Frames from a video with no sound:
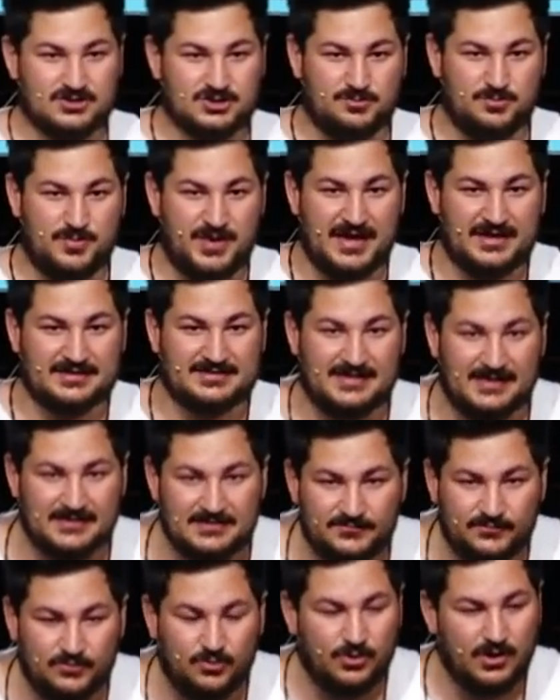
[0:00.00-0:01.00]
Schmerz
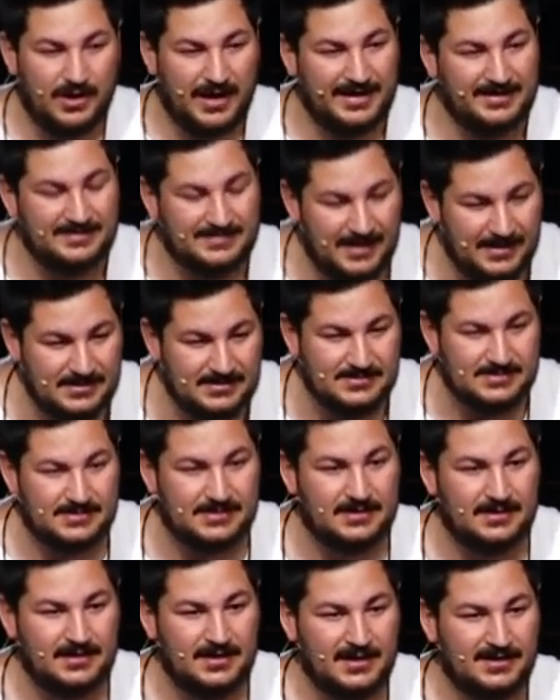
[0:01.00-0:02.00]
hast, wo du Leid hast
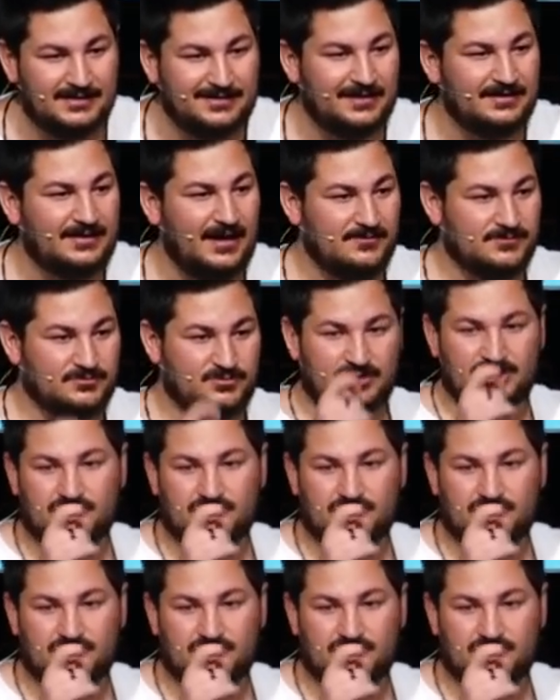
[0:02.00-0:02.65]
dann darfst du